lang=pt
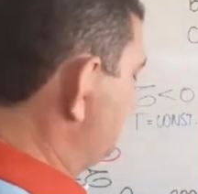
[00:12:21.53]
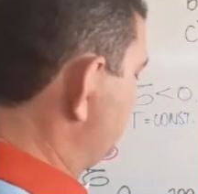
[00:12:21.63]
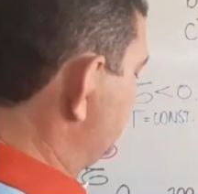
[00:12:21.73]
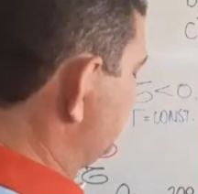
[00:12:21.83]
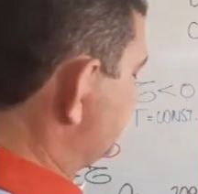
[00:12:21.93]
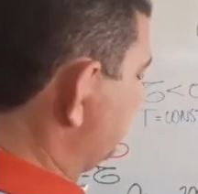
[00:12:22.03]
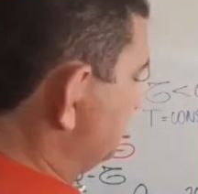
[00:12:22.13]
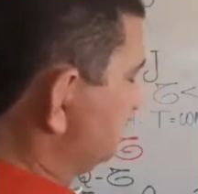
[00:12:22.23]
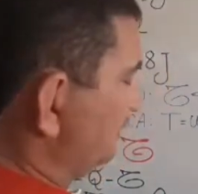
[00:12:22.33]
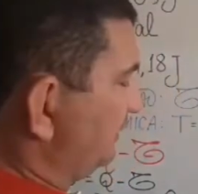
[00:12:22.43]
de
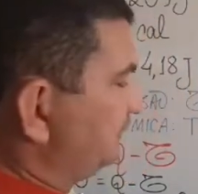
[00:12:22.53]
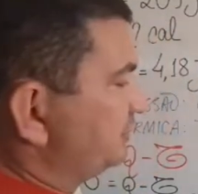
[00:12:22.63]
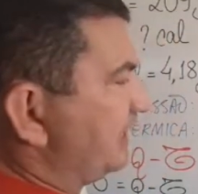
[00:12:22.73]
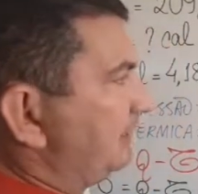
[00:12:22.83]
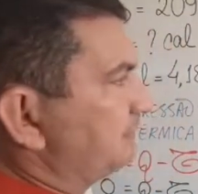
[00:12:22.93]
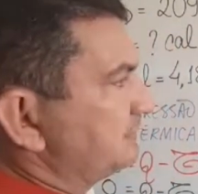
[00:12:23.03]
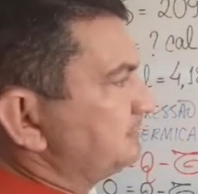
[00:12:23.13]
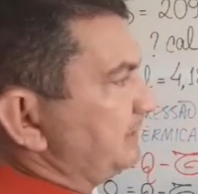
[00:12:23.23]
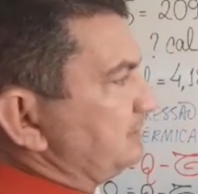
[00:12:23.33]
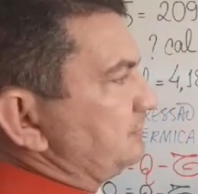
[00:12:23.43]
209 joules,
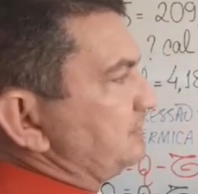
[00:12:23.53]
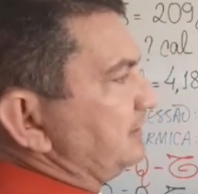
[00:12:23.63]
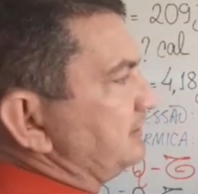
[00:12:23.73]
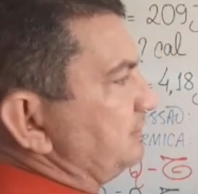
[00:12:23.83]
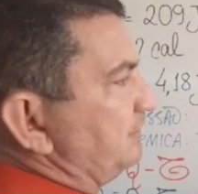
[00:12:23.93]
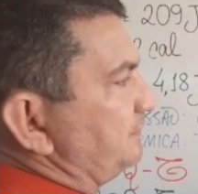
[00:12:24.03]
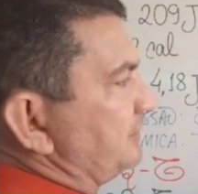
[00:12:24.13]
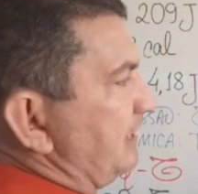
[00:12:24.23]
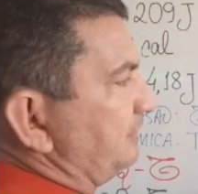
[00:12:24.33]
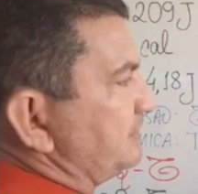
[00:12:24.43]
mas 209
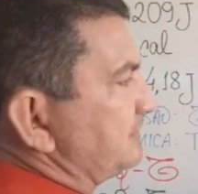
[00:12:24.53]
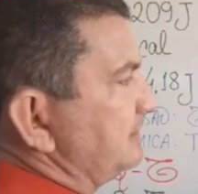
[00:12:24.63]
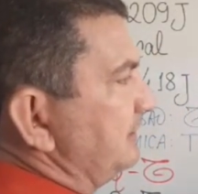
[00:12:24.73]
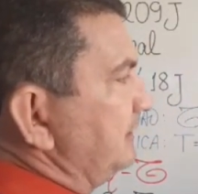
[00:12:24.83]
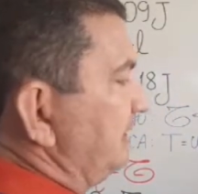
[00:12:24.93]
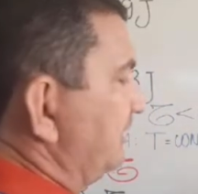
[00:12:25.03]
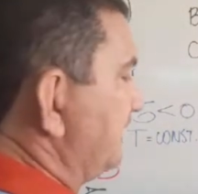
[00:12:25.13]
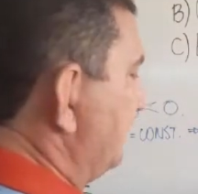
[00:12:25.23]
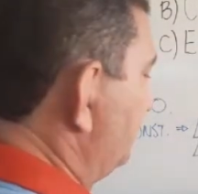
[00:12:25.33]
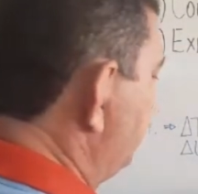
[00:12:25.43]
joules em
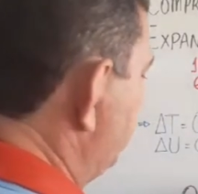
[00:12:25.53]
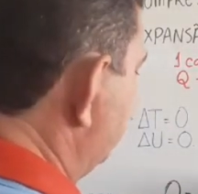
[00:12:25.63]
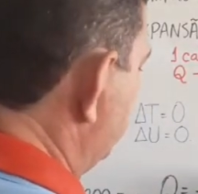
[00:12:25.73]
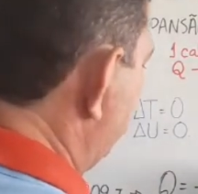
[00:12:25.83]
caloria